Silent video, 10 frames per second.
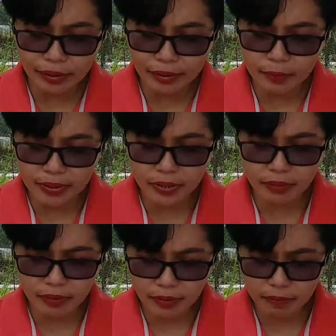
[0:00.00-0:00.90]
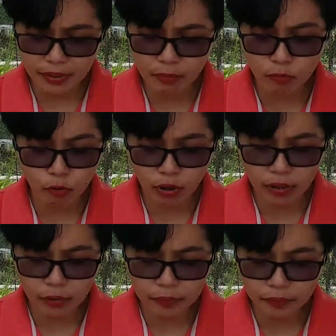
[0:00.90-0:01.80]
yang endai bas Masmur
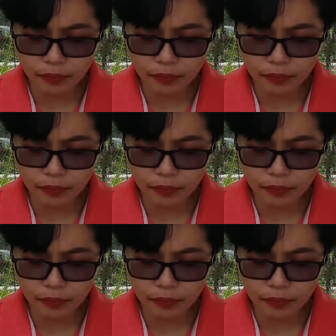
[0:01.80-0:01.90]
walu